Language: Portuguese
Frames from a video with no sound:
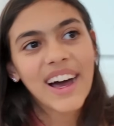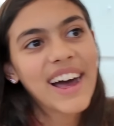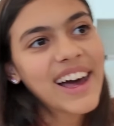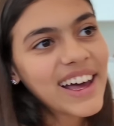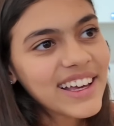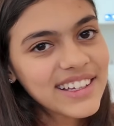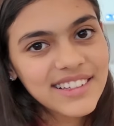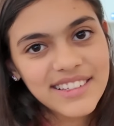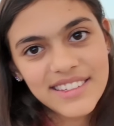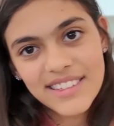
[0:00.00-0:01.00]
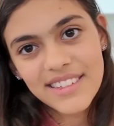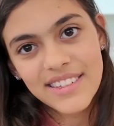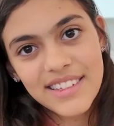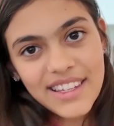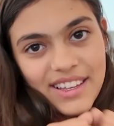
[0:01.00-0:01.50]
Mas.
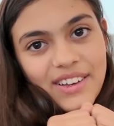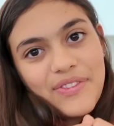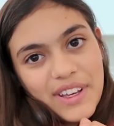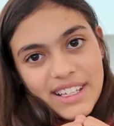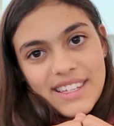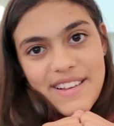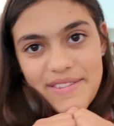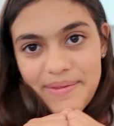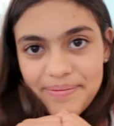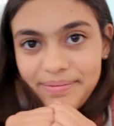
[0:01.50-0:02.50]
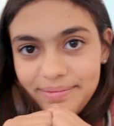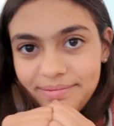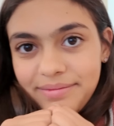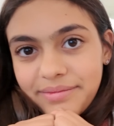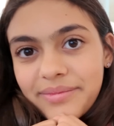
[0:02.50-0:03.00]
E, eu, e o papai assim. curtiu o
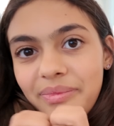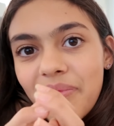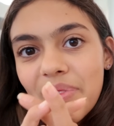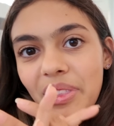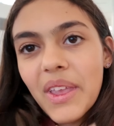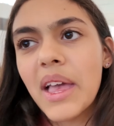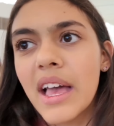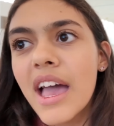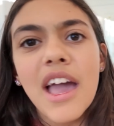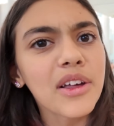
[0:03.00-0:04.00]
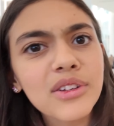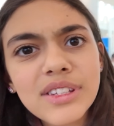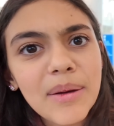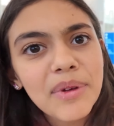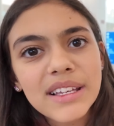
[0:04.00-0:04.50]
Apple Vision Pro? Você falou que. Eu não
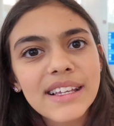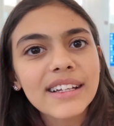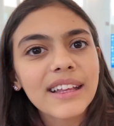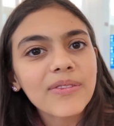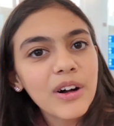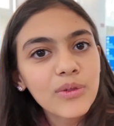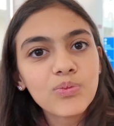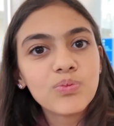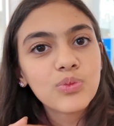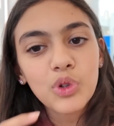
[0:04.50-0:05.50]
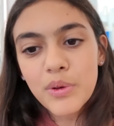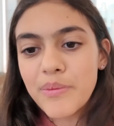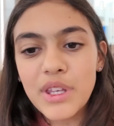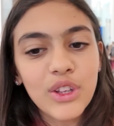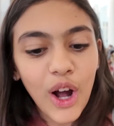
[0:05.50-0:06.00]
sabia se ele tava dormindo,